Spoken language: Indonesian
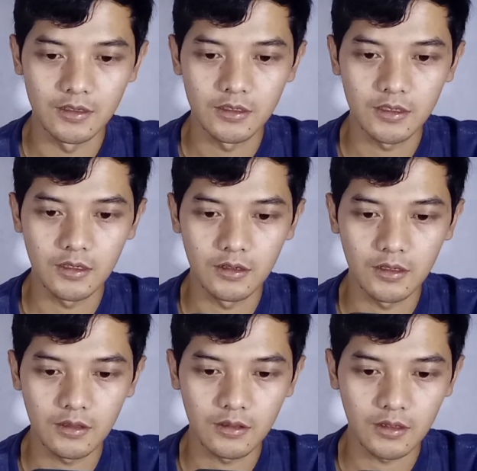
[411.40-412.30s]
di
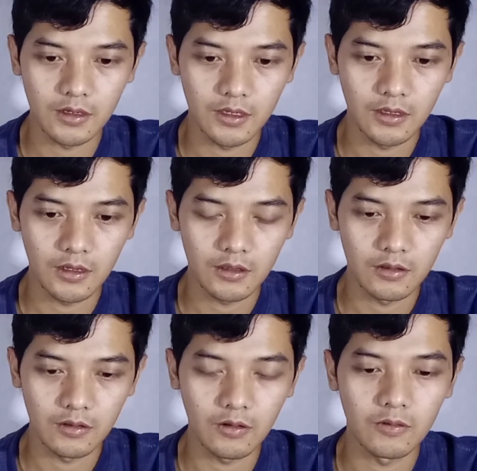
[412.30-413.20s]
sini
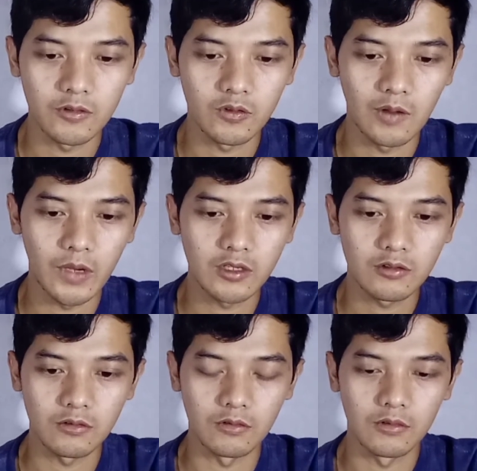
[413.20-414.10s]
terlihat oh sudah
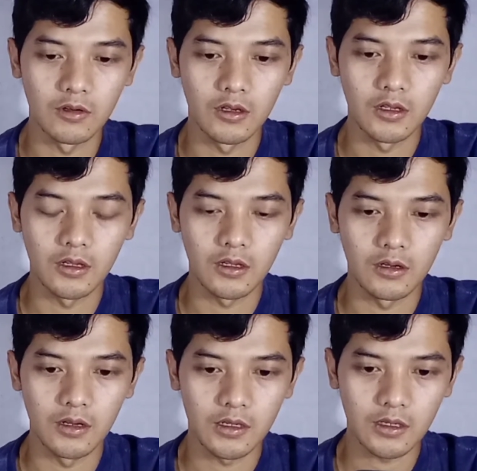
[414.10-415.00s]
masuk
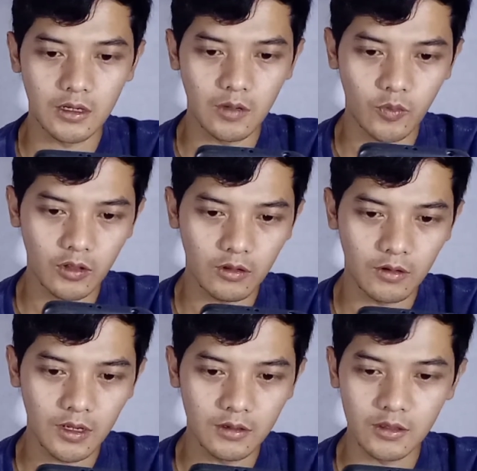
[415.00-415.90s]
dan kena
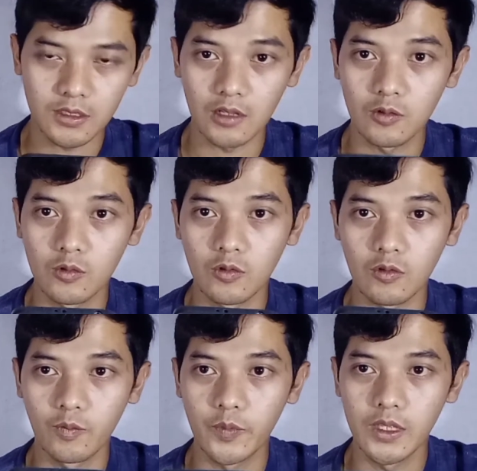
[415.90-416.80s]
potongan
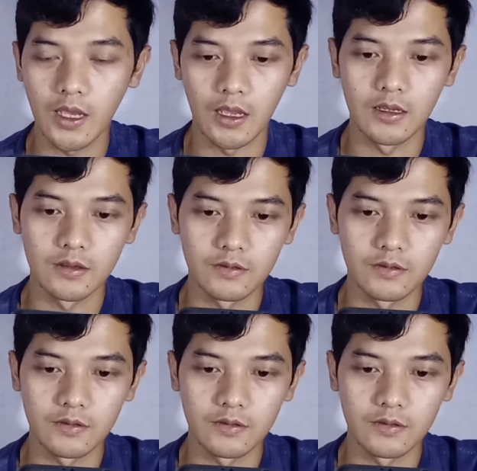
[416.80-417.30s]
satu rupiah